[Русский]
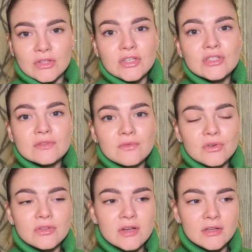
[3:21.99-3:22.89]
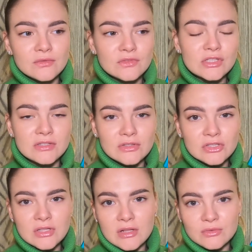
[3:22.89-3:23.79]
Ничего ни разу в жизни не
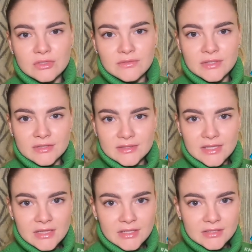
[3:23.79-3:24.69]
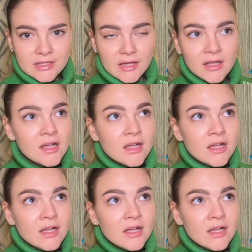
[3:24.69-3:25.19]
читала у Софи Кинсела, хотя